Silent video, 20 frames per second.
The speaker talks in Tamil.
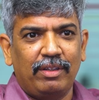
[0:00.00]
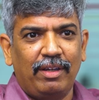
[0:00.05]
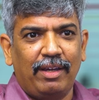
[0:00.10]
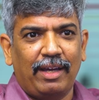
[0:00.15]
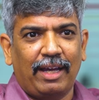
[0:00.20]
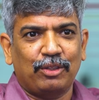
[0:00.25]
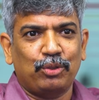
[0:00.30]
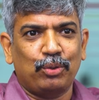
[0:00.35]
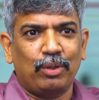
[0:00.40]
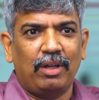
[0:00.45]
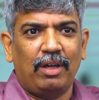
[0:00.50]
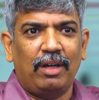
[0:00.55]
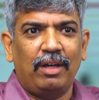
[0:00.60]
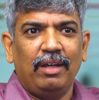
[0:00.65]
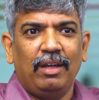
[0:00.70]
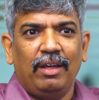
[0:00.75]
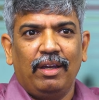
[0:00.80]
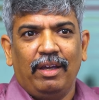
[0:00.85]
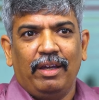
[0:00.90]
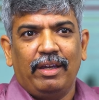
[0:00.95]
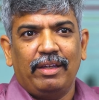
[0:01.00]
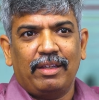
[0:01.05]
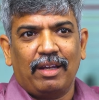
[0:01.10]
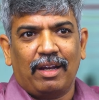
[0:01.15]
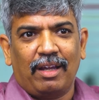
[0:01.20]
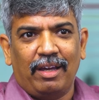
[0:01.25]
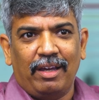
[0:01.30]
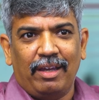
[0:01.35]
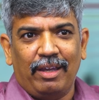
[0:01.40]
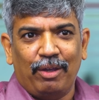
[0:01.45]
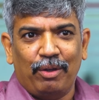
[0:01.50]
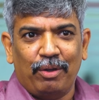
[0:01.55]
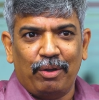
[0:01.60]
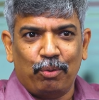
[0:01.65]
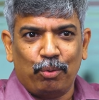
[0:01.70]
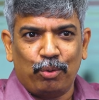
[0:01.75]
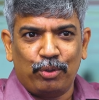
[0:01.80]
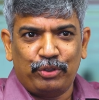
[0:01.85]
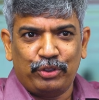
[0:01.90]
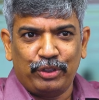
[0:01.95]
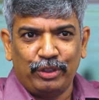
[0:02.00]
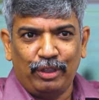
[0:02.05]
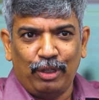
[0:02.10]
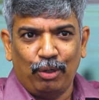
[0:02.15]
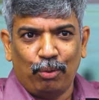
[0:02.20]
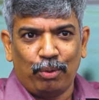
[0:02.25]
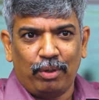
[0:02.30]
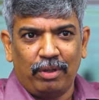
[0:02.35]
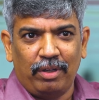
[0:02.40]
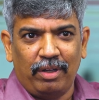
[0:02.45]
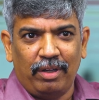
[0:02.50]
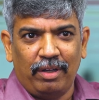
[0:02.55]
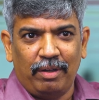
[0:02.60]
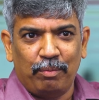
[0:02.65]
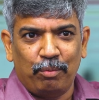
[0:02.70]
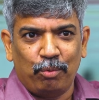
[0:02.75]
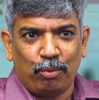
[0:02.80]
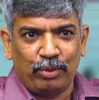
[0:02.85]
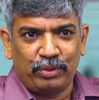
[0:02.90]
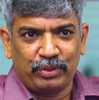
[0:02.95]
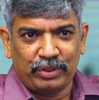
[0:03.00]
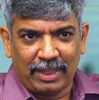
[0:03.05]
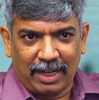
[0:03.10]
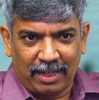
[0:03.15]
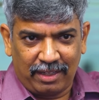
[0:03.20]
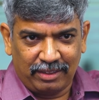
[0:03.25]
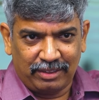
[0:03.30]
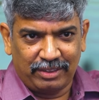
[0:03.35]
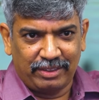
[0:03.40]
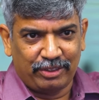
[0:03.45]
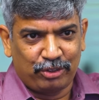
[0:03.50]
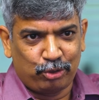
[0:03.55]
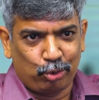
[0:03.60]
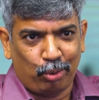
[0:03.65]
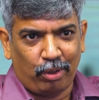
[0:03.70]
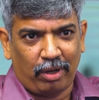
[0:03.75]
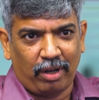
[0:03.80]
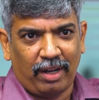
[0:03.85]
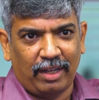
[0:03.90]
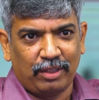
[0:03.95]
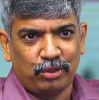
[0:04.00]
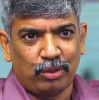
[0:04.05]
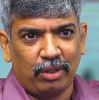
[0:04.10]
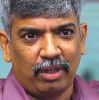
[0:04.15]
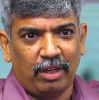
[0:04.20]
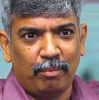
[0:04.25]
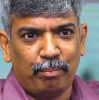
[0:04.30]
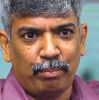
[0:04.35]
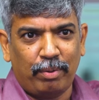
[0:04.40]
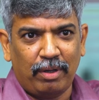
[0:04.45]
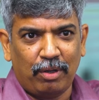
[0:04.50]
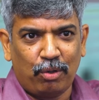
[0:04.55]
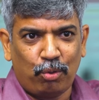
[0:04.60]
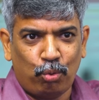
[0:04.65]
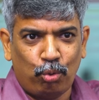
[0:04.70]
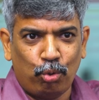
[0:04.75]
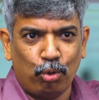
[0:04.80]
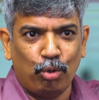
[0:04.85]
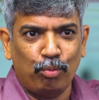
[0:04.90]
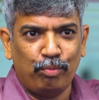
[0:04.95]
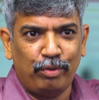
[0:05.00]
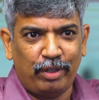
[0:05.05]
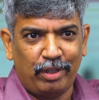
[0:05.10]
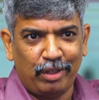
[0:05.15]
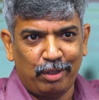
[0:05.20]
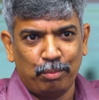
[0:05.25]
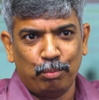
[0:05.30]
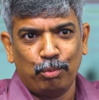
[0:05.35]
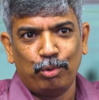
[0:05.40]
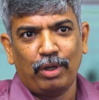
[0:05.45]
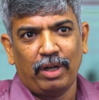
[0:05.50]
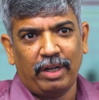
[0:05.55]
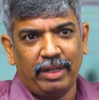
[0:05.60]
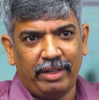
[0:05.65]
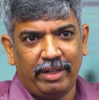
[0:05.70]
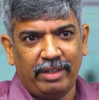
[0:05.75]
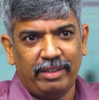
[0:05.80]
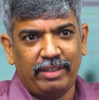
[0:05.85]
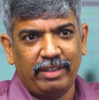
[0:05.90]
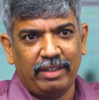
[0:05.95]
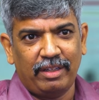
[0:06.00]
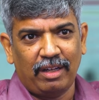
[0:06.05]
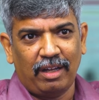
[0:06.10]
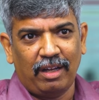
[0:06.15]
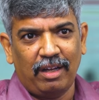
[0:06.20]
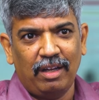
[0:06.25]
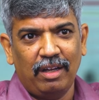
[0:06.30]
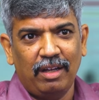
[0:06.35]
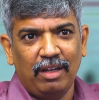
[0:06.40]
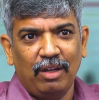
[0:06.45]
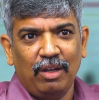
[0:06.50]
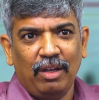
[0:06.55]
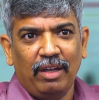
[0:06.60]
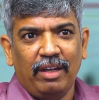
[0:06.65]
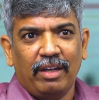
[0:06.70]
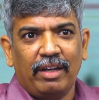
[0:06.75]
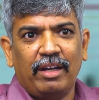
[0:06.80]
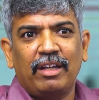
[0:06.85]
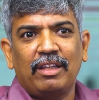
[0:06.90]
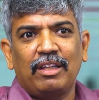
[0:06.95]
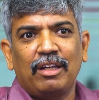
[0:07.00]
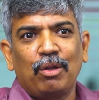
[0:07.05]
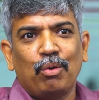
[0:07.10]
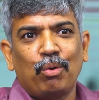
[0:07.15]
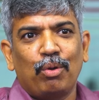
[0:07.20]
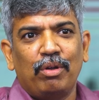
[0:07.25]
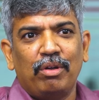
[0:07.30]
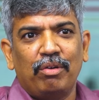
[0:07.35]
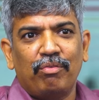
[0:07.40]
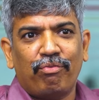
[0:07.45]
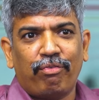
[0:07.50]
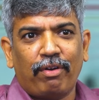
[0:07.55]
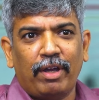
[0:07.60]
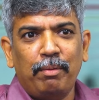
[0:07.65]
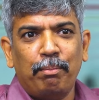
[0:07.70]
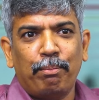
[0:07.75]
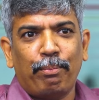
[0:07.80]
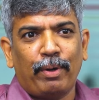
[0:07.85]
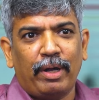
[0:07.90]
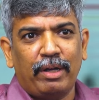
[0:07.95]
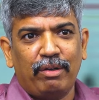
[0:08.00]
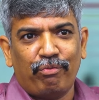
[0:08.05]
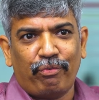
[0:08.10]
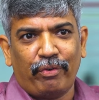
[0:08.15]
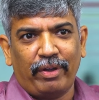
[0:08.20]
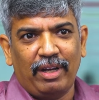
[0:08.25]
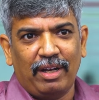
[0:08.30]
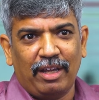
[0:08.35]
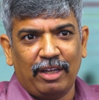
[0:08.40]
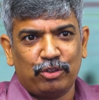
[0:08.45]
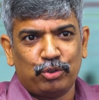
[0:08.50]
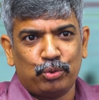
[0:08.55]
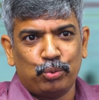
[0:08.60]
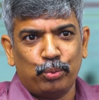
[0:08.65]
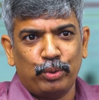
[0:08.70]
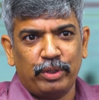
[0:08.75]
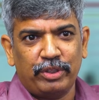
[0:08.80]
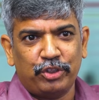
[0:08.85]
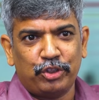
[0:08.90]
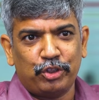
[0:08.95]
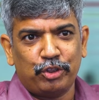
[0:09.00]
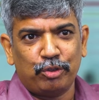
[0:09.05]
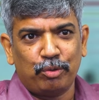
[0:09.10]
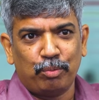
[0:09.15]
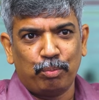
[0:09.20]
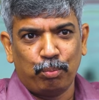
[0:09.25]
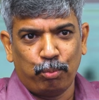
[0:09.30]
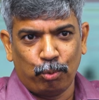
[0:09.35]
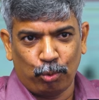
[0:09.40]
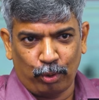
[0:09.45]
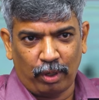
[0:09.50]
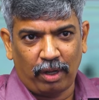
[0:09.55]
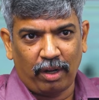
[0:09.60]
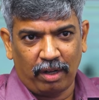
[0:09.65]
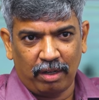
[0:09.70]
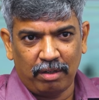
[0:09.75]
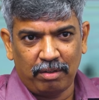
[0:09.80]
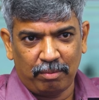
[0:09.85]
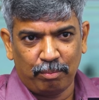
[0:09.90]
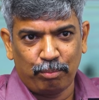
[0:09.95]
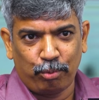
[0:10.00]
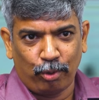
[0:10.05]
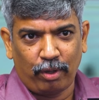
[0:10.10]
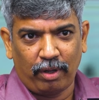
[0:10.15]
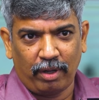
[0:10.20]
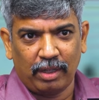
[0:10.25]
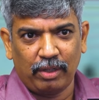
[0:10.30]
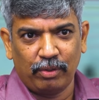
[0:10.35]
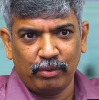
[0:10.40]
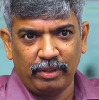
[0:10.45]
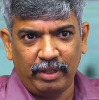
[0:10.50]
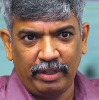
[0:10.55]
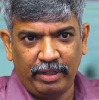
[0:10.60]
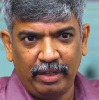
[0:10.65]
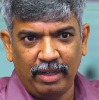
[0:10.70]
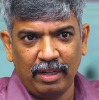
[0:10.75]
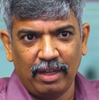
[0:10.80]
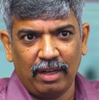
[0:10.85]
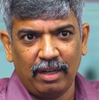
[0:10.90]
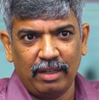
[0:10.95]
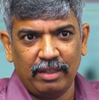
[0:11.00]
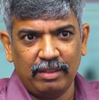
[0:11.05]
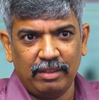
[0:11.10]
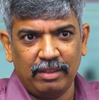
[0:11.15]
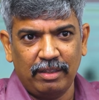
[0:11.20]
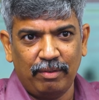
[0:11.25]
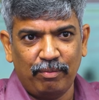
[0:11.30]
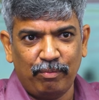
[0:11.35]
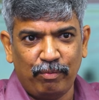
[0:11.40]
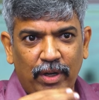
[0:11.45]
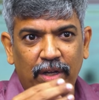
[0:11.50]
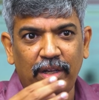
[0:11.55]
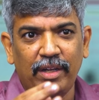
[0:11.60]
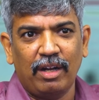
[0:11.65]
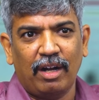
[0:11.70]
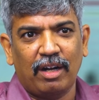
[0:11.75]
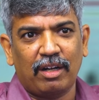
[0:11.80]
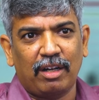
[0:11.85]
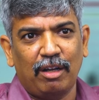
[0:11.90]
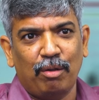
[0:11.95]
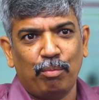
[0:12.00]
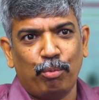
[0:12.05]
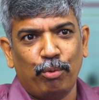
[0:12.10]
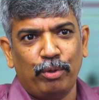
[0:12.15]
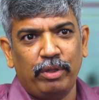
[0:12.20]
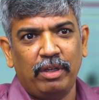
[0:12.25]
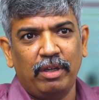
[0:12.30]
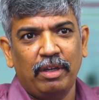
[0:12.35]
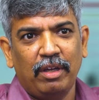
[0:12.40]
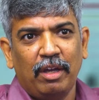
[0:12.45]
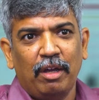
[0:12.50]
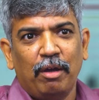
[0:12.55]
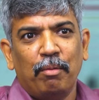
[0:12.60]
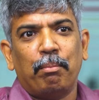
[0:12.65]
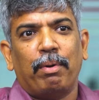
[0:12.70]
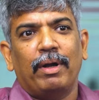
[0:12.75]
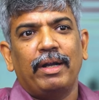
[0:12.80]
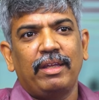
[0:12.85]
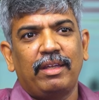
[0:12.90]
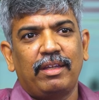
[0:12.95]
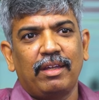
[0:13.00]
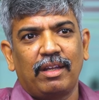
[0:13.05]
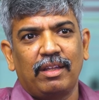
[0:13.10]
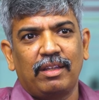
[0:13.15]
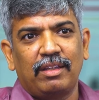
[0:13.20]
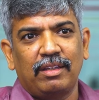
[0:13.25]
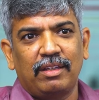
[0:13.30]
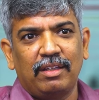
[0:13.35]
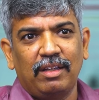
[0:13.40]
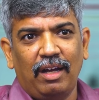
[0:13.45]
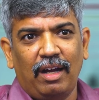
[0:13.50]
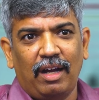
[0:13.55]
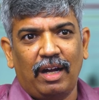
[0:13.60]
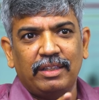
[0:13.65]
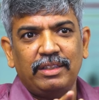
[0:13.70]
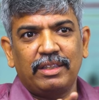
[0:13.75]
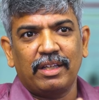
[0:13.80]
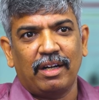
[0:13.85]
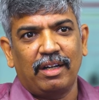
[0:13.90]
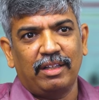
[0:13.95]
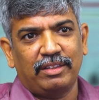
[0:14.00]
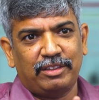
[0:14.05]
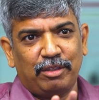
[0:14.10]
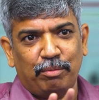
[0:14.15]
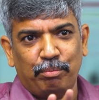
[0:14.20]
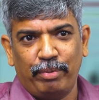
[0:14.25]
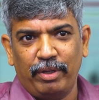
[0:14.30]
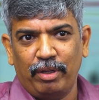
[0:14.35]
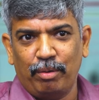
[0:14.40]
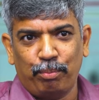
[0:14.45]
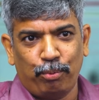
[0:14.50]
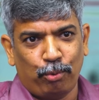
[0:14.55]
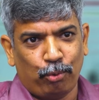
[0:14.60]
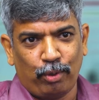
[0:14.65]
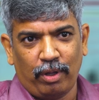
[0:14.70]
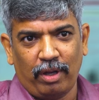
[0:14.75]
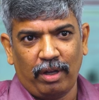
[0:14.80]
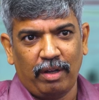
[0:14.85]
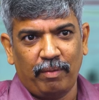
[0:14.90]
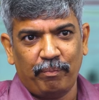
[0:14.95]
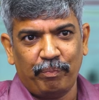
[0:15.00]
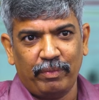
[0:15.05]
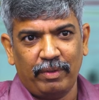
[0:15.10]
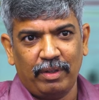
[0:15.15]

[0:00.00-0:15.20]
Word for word: இது ஆக்சுவலா இதை நான் ஒரு சின்ன ஒரு ஒரு ஸ்டாட்டிஸ்டிக்ஸ் சொல்றேன் ஆக்சுவலா இப்போ கோவிடுக்கு முன்னாடி எடுத்தீங்கன்னா கிட்டத்தட்ட ஒரு ஃபைவ் பாயிண்ட் ஃபைவ் லேக் ஸ்டூடெண்ட்ஸ் போனாங்க போனாங்க அதாவது இந்தியாவிலேருந்து வெளிநாட்டில் போய் படிக்கிறதுக்கு அஞ்சரை லட்சம் பேர் போனாங்க